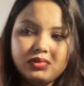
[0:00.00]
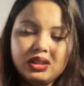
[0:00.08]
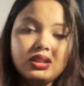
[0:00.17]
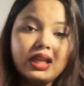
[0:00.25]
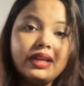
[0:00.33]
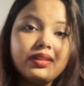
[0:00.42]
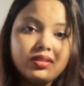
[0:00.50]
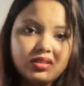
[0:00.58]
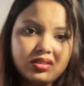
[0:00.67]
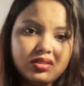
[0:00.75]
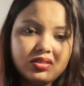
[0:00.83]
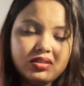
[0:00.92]
इन दैट
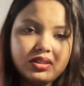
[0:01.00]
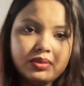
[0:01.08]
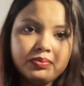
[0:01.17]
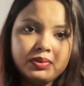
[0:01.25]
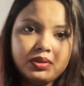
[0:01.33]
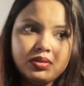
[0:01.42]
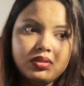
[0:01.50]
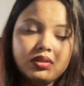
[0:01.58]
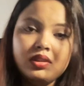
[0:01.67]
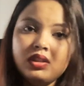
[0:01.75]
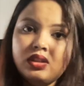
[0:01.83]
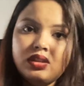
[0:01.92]
इंटर्नशिप यू नो
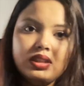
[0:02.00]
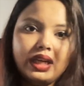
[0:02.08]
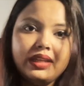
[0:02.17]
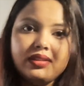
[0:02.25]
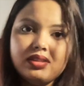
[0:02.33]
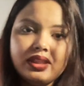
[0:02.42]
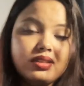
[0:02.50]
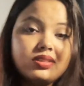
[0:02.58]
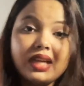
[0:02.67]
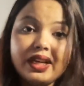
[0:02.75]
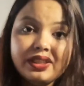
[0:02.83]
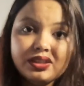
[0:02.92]
दैट
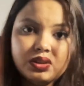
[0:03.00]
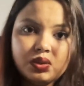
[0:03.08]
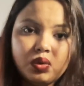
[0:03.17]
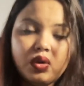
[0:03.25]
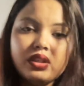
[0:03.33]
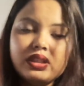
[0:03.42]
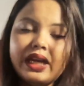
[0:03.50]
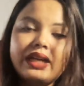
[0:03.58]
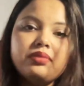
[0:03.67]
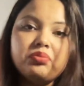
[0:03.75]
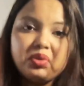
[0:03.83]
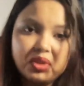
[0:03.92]
एक्साइट्स यू और
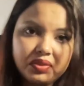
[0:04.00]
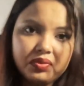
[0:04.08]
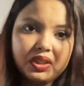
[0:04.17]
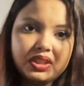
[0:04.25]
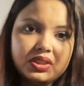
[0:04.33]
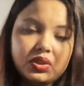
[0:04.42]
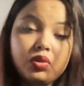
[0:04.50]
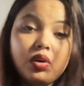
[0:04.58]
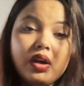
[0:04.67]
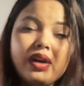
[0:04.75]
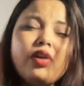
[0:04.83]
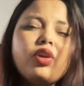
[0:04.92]
दैट मोटिवेट्स यू
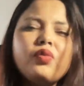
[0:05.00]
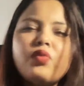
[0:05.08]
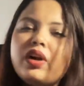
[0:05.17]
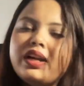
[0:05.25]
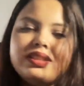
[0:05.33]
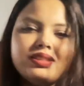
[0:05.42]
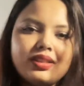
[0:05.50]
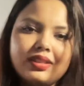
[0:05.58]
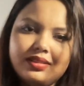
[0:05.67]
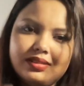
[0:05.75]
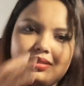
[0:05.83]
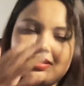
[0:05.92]
और वॉट इज़ द
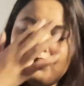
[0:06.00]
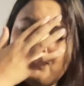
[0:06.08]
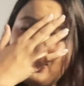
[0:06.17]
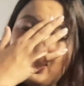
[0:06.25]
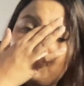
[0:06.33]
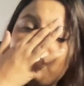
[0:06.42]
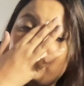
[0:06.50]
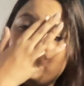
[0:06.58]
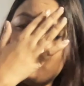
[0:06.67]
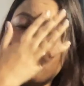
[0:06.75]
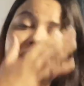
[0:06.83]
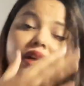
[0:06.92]
रीज़न सिंपली आपको
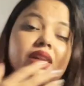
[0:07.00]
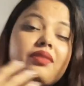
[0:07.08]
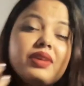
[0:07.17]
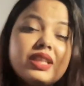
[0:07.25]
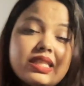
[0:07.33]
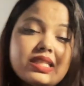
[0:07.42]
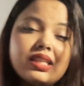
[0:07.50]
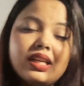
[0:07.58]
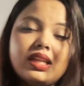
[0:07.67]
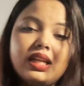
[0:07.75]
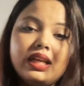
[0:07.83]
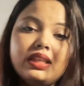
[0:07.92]
उनको कन्विंस
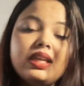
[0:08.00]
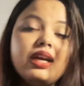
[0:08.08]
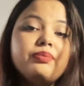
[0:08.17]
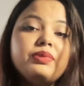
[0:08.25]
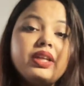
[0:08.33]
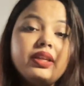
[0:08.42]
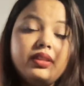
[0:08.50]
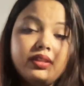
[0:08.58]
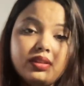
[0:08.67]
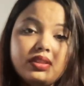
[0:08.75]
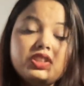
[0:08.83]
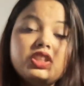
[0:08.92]
करना है कि आप ये
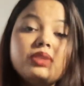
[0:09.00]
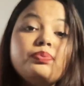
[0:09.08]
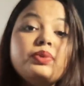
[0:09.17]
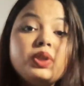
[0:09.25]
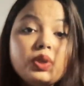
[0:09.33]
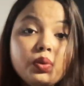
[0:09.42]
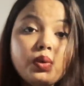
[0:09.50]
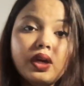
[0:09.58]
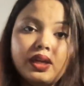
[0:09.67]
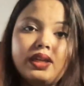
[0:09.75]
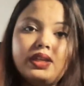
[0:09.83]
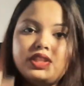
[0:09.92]
इंटर्नशिप क्यों
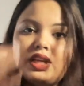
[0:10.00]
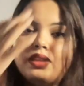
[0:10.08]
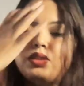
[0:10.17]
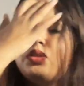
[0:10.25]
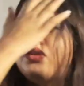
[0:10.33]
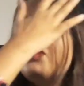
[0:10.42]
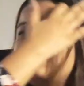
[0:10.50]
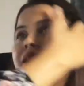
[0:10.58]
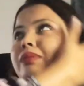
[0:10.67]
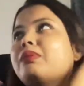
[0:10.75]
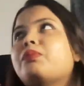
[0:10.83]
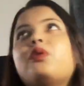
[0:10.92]
करना चाहते हो अगर
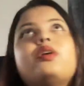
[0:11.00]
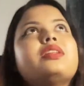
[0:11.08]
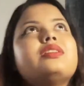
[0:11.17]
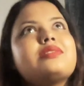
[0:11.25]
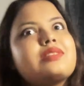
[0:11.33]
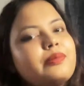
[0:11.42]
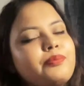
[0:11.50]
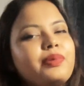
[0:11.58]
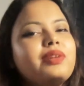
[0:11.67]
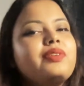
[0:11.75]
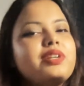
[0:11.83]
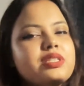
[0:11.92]
वो बहुत ही
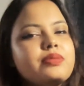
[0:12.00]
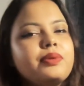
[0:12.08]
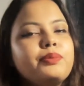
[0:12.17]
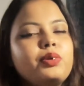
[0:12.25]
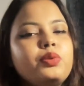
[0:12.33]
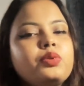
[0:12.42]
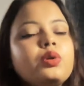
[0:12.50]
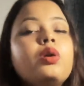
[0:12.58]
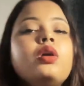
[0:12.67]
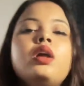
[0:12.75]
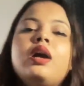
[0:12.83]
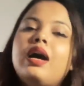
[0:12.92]
सिंपल वर्ड्स में बोलूँ तो
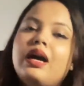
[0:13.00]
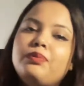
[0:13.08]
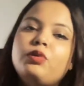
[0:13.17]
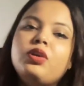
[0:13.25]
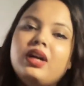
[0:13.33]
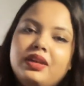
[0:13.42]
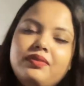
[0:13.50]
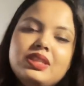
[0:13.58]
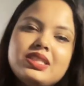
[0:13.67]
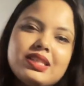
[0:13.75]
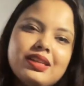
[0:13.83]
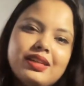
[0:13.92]
आपको
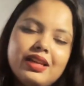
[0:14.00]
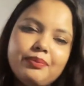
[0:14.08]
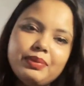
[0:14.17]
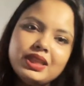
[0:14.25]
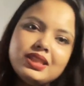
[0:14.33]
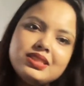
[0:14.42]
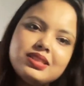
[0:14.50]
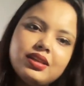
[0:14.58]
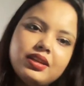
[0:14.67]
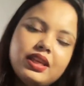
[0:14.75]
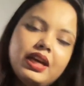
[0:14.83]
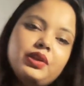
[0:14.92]
कन्विंस करना है बिकॉज
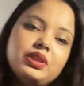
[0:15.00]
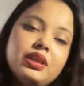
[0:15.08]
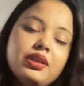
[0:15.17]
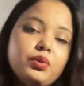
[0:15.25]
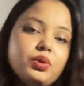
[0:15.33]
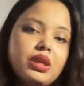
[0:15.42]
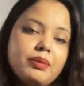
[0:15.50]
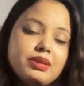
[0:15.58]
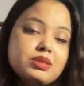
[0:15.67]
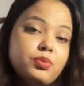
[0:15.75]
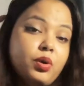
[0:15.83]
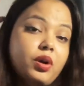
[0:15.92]
क्या उनके पास
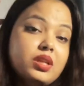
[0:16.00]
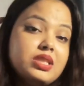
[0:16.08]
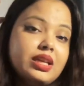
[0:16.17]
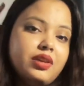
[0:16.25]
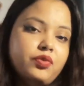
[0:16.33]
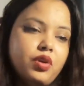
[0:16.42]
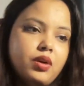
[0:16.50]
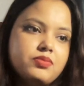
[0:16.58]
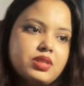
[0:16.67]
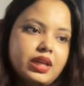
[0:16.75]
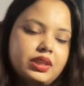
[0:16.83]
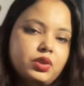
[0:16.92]
बहुत सारे फॉर्म्स
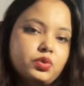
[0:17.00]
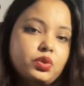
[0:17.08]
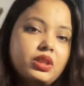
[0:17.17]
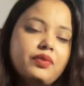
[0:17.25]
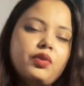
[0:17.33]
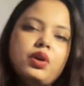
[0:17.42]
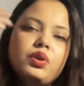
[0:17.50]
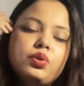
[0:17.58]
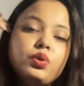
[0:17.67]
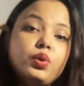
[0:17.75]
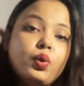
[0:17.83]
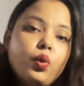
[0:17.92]
आते हैं सो दे वांट टू
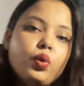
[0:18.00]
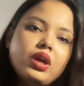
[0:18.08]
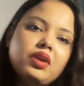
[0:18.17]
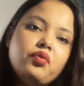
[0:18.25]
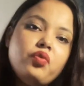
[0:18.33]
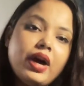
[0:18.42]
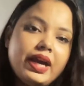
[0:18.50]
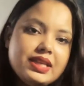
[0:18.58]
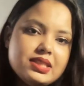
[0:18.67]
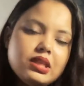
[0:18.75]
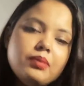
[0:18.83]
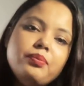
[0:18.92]
नो कि वाई
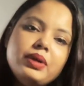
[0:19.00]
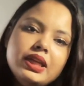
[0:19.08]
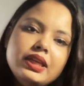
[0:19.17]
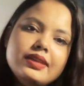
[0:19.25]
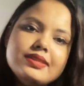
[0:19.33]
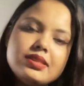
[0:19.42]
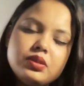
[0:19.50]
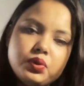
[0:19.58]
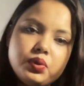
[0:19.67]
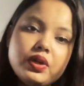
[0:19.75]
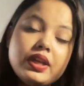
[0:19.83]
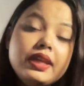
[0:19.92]
समबडी इज़ यू
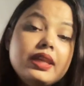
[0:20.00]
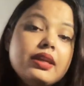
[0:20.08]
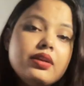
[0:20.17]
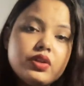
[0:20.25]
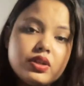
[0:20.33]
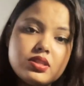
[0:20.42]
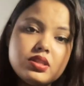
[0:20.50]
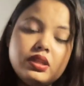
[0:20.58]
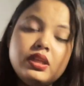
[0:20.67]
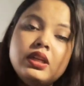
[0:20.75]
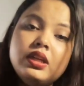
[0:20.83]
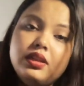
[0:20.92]
नो रियली इंटरेस्टेड
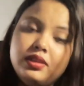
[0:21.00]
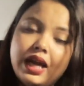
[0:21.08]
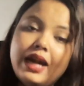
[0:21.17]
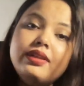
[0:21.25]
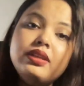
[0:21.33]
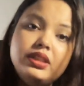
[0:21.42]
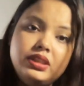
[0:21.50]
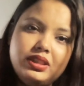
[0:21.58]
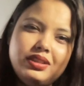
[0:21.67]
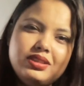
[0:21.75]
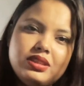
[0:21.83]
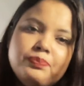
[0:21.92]
इन दैट
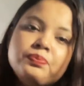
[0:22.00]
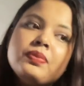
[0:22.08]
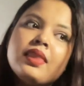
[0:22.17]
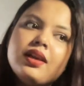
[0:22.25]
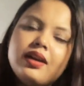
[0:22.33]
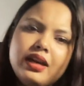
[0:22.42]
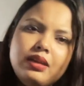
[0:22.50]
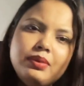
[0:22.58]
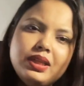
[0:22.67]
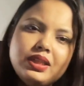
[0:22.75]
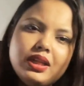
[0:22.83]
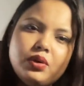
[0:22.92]
इंटर्नशिप कई
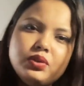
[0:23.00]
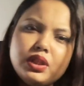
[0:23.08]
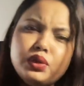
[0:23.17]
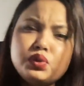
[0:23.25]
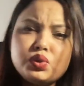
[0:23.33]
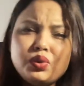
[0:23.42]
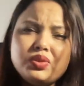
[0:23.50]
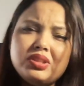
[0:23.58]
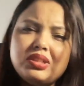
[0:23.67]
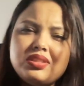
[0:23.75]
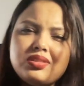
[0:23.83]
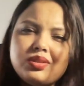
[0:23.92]
बार क्या होता है कुछ लोग
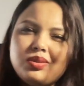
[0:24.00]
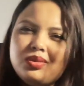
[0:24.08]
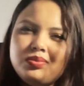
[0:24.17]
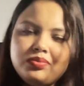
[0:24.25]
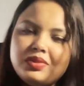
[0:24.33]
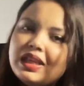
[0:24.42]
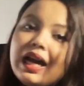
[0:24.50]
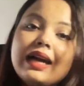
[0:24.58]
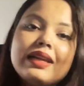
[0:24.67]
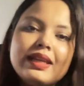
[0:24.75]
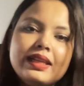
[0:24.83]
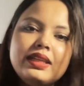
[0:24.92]
जस्ट यू नो
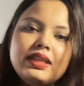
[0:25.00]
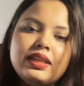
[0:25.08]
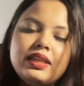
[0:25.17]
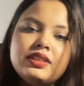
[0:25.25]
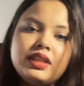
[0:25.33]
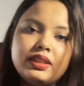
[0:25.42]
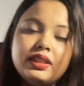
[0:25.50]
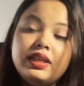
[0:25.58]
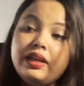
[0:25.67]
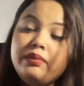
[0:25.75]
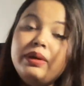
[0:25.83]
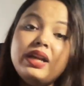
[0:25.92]
टैग लेने के लिए जाते हैं
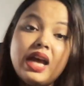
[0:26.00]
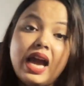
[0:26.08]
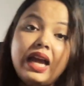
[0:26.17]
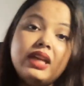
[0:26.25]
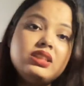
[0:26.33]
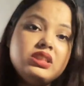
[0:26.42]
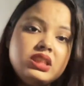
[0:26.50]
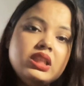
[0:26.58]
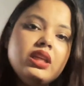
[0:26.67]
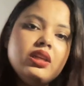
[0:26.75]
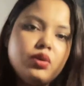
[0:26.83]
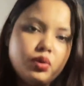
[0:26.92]
कई बार
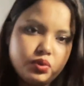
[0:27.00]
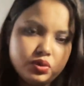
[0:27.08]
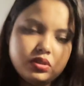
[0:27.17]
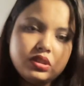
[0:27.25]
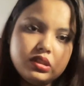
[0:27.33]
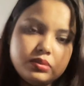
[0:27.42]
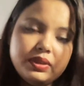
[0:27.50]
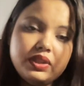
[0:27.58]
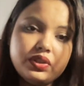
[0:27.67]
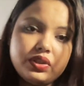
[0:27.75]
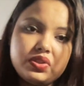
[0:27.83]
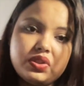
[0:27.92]
एक्चुअली लोग उस चीज़ में
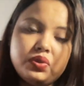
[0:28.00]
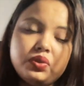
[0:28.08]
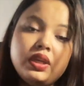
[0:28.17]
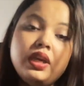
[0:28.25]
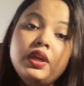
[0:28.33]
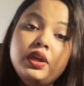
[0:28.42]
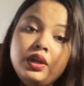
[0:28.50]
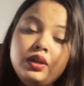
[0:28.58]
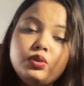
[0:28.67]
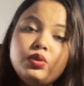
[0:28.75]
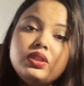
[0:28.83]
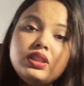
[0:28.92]
इंटरेस्टेड होते हैं
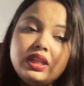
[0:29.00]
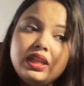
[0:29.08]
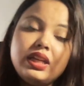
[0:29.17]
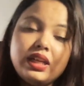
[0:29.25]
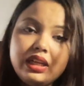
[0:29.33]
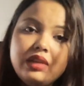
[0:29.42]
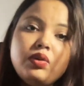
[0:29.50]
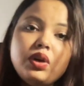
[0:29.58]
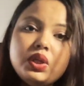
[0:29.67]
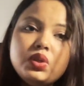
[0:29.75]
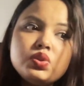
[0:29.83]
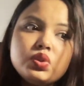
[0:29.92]
तो दे रियली
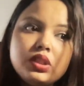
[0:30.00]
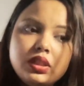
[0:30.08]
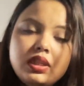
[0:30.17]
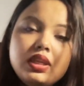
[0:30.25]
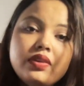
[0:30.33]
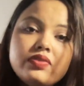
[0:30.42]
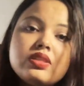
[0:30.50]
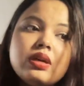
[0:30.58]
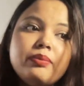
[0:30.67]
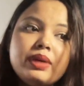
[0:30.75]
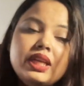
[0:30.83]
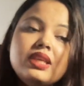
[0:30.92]
वॉन्ट टू सी कि इफ
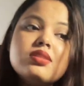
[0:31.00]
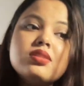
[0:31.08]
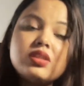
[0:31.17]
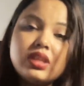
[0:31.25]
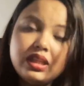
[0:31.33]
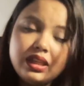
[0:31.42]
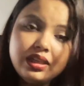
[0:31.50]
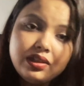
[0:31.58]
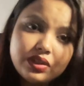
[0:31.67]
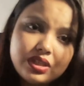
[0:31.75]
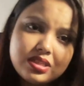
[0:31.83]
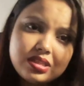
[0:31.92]
समबडी इज़ रियली
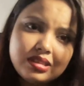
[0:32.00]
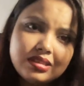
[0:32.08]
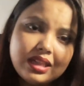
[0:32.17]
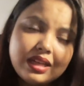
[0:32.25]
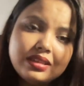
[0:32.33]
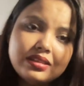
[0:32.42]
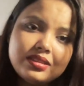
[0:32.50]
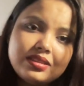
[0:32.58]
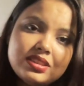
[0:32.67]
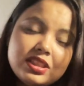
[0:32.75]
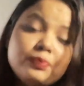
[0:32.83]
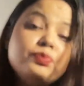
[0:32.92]
इंटरेस्टेड इन दैट
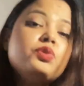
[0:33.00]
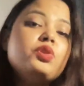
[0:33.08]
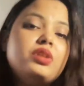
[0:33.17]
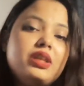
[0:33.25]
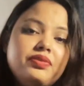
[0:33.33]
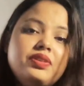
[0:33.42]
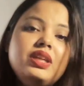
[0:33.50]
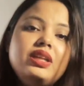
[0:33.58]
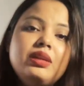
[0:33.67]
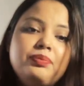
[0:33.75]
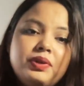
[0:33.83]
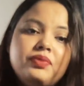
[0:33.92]
इंटर्नशिप तो
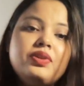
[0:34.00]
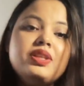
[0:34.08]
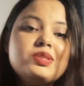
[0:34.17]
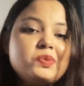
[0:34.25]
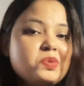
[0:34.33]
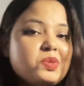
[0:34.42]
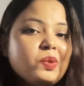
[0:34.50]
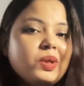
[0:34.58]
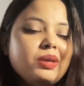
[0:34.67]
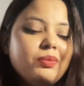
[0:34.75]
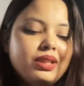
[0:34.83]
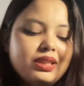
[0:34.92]
डेफिनेटली प्रेफरेंस उसको
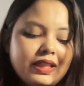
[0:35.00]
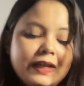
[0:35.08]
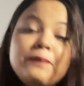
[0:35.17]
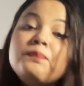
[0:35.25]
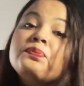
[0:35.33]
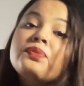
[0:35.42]
ही मिलती है